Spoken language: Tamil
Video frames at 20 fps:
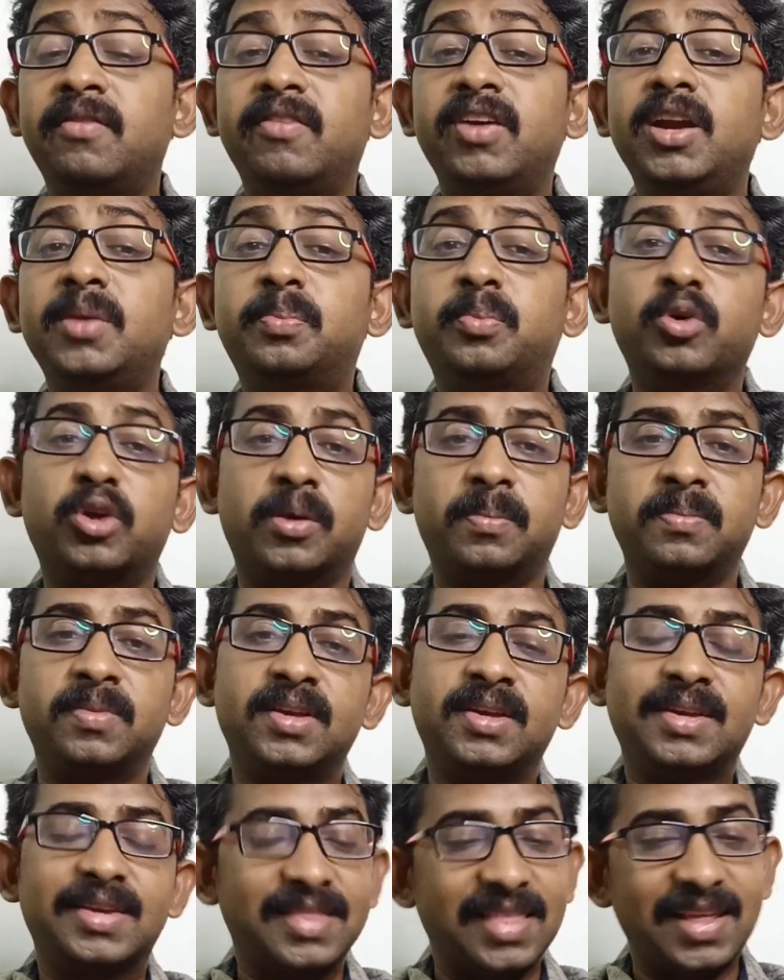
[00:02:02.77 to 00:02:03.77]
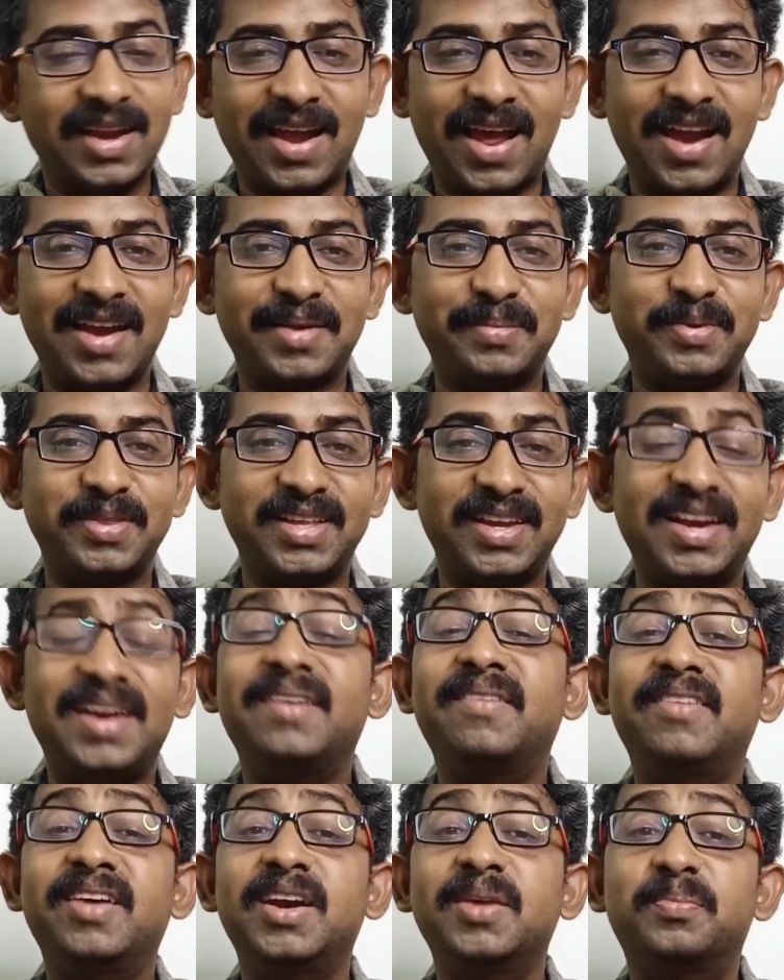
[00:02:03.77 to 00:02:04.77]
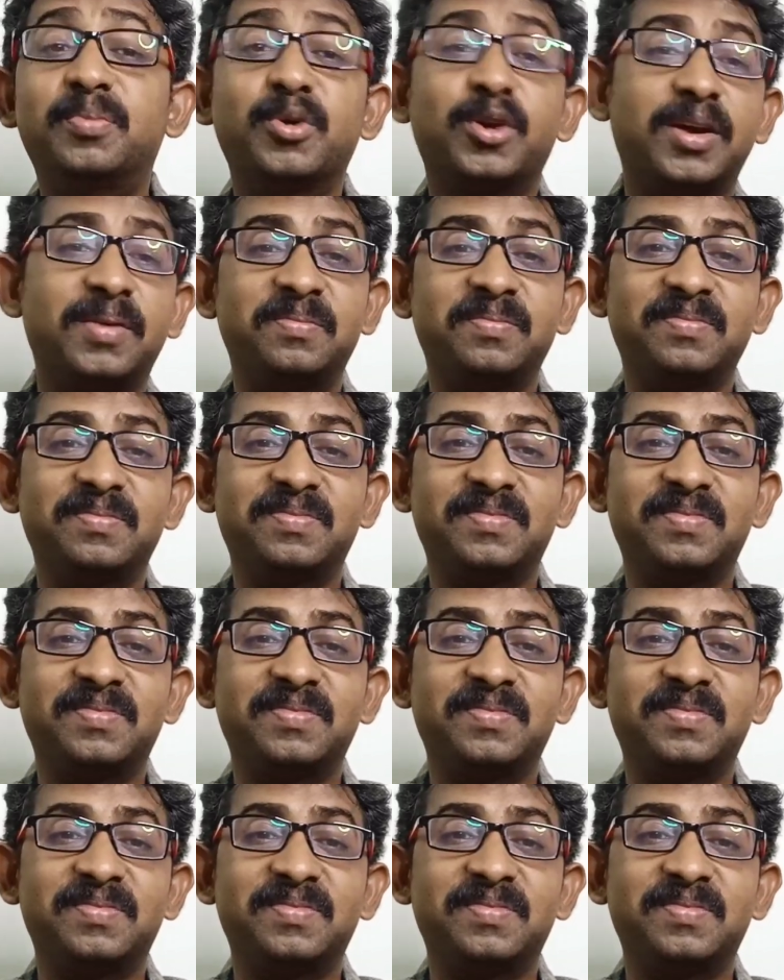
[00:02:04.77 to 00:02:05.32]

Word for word: விழுப்புரம் இதற்கான பதில் விழுப்புரம்